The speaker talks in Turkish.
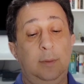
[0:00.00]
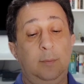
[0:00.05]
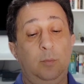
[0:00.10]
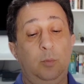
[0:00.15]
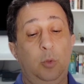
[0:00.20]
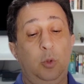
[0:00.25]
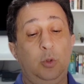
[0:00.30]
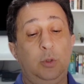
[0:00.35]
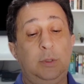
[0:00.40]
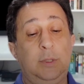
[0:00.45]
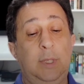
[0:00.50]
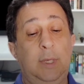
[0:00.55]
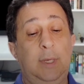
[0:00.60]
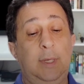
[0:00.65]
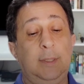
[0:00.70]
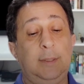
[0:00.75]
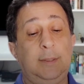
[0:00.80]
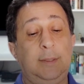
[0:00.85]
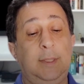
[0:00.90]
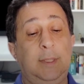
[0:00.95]
Bosna
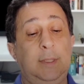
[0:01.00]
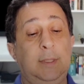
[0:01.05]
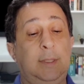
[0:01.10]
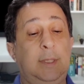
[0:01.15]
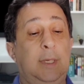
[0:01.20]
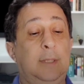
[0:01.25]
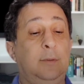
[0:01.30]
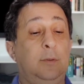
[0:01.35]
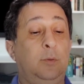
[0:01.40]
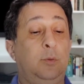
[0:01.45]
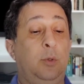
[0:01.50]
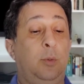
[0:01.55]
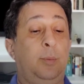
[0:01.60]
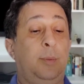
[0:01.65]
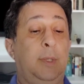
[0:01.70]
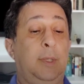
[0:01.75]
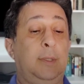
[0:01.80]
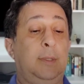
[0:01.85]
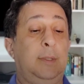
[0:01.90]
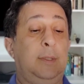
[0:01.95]
Hersey'i kendi
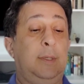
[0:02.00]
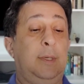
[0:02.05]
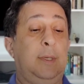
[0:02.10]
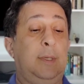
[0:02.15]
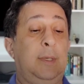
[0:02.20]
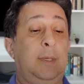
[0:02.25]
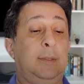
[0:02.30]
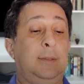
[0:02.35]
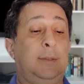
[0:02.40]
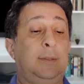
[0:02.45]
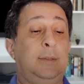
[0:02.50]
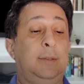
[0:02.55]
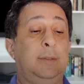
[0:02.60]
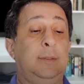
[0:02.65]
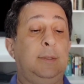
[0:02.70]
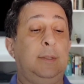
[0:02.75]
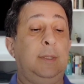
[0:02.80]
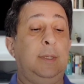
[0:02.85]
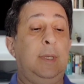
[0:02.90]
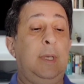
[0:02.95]
topraklarına
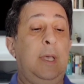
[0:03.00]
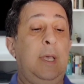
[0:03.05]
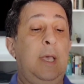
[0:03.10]
kattığını